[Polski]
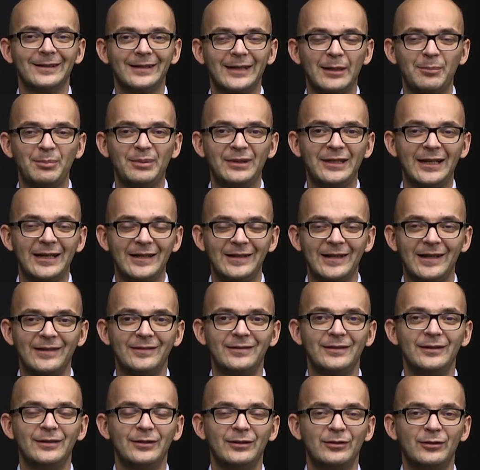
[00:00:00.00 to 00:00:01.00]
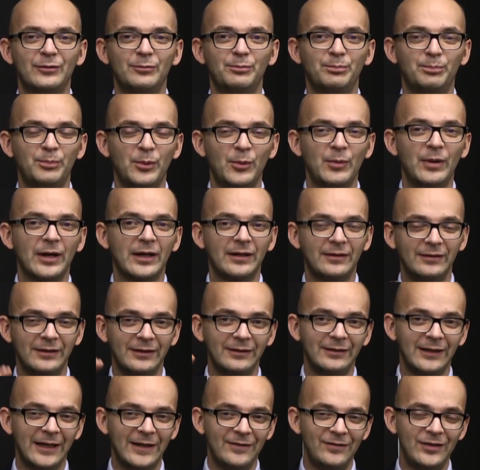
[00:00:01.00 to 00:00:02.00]
kapitalizacji spółek
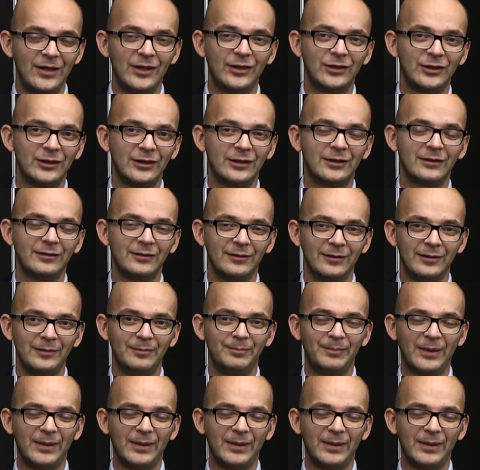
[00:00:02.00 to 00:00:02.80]
największych, y,